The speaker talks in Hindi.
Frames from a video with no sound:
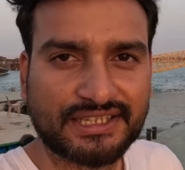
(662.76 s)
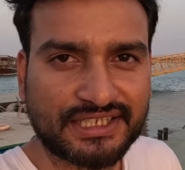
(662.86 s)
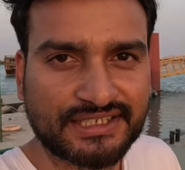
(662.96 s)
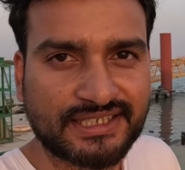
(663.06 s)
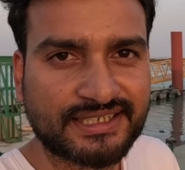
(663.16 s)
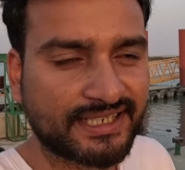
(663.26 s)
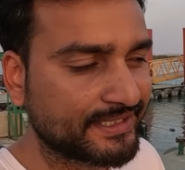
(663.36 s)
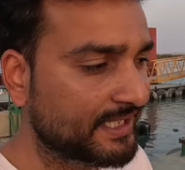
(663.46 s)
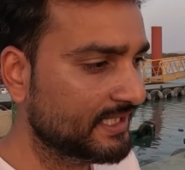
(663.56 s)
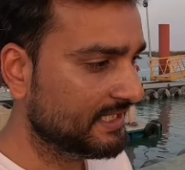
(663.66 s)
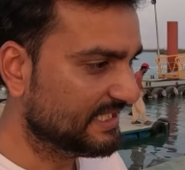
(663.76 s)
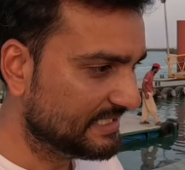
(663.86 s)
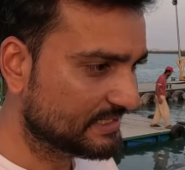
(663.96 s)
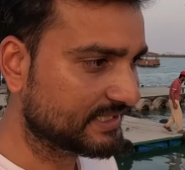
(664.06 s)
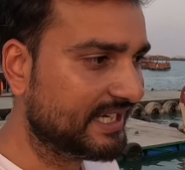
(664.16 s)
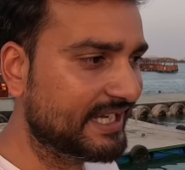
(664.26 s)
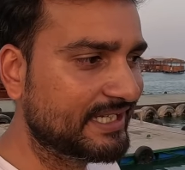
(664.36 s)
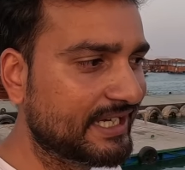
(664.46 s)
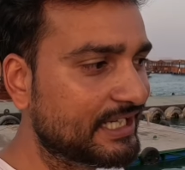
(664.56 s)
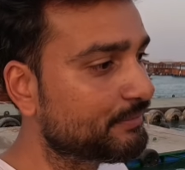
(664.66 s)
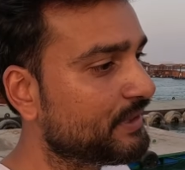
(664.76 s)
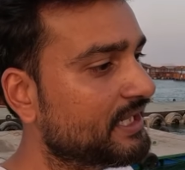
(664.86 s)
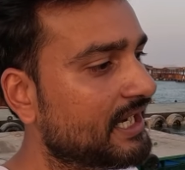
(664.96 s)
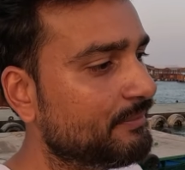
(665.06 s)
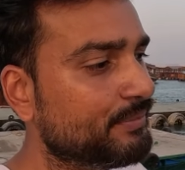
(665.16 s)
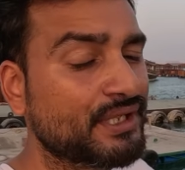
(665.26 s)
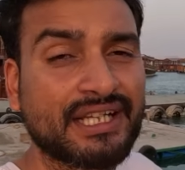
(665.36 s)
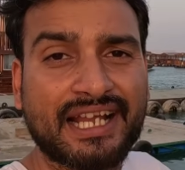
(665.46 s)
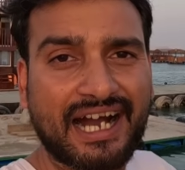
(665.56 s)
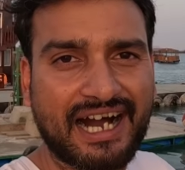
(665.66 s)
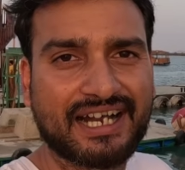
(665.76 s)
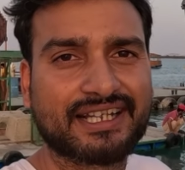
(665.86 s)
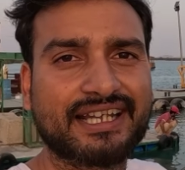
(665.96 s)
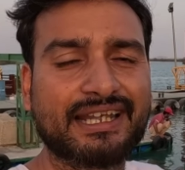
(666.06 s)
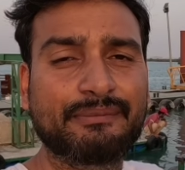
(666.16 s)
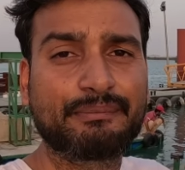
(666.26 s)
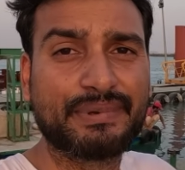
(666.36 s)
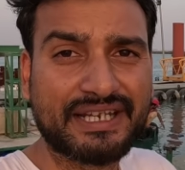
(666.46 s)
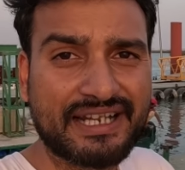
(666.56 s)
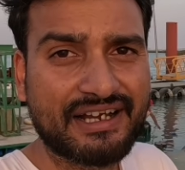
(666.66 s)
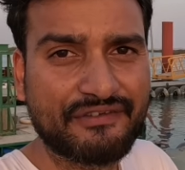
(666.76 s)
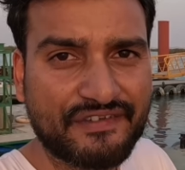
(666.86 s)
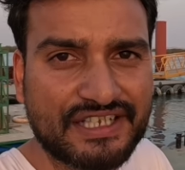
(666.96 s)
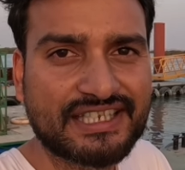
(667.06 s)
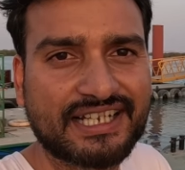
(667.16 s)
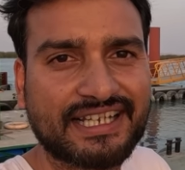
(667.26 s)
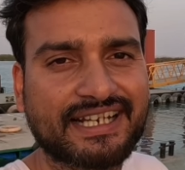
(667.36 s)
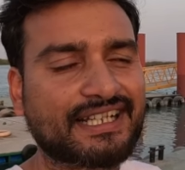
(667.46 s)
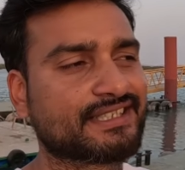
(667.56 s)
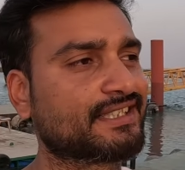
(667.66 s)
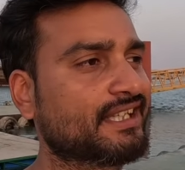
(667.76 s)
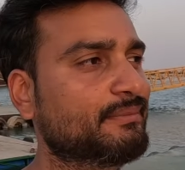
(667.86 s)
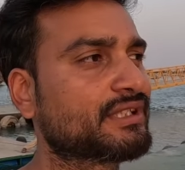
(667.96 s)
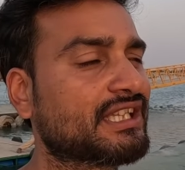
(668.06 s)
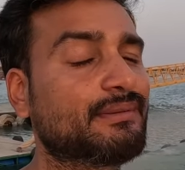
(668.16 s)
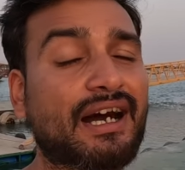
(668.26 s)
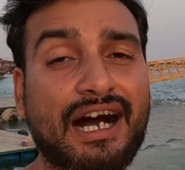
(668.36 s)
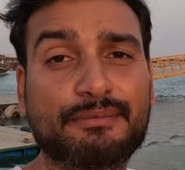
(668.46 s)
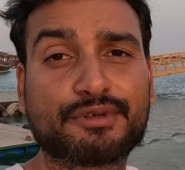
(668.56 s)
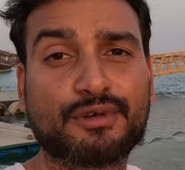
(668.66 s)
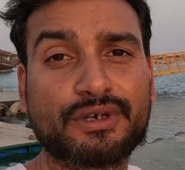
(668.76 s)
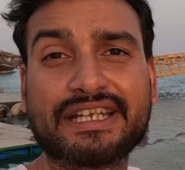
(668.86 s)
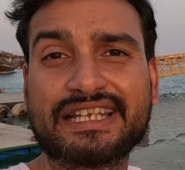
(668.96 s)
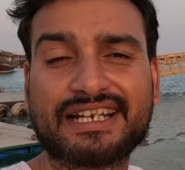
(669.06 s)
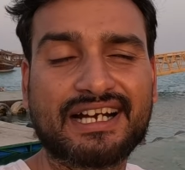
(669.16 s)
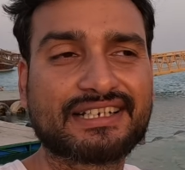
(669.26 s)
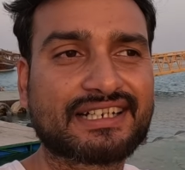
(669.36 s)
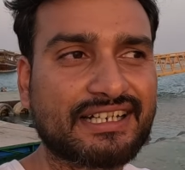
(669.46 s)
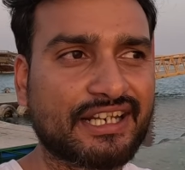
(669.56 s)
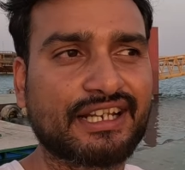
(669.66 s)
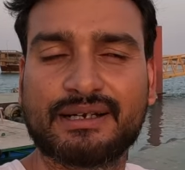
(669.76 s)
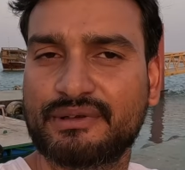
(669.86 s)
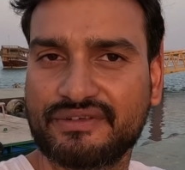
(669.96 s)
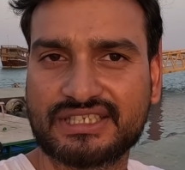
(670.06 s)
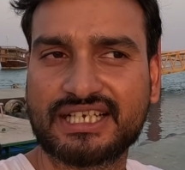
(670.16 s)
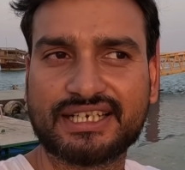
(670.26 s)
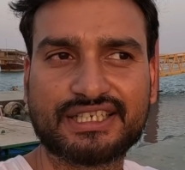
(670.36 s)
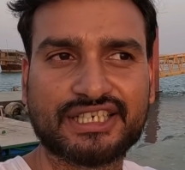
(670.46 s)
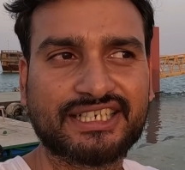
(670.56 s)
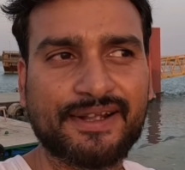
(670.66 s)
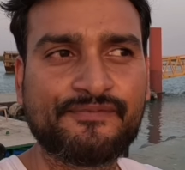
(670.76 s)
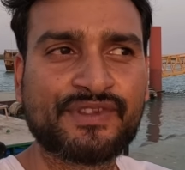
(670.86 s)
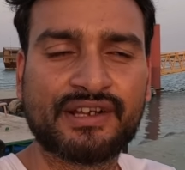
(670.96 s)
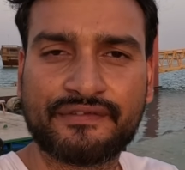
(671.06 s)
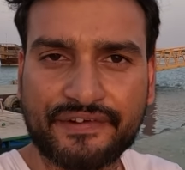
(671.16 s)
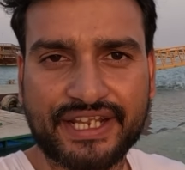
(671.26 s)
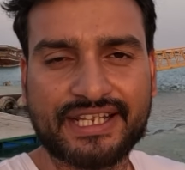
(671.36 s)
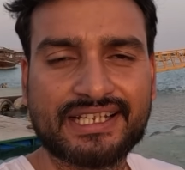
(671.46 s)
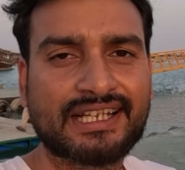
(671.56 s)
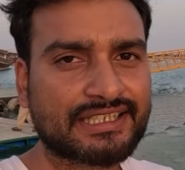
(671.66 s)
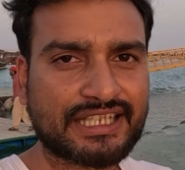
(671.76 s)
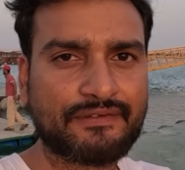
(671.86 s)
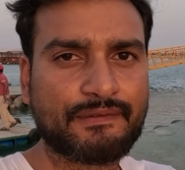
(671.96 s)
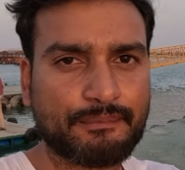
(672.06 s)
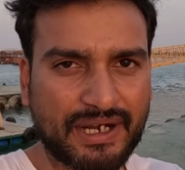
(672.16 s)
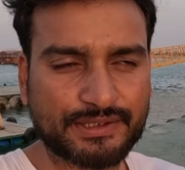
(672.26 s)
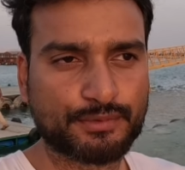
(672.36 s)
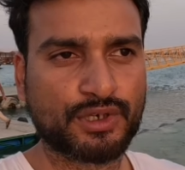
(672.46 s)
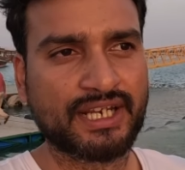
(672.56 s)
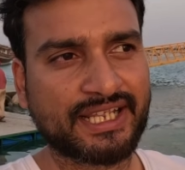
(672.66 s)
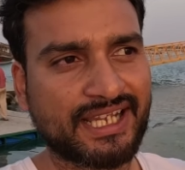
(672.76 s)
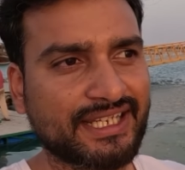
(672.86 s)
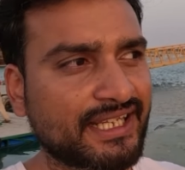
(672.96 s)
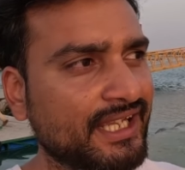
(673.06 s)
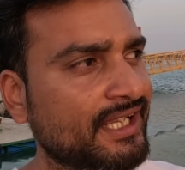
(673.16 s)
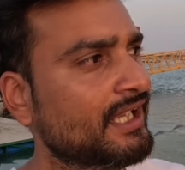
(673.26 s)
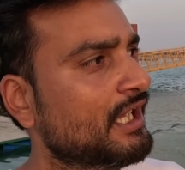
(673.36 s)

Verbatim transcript: हैं 30 दिन के लिए इस आइलैंड पे आप आके बिना वीज़ा के रह सकते हैं मतलब आपको ईरान कंट्री का भी वीज़ा नहीं चाहिए फ्री सिर्फ पासपोर्ट लेके आइए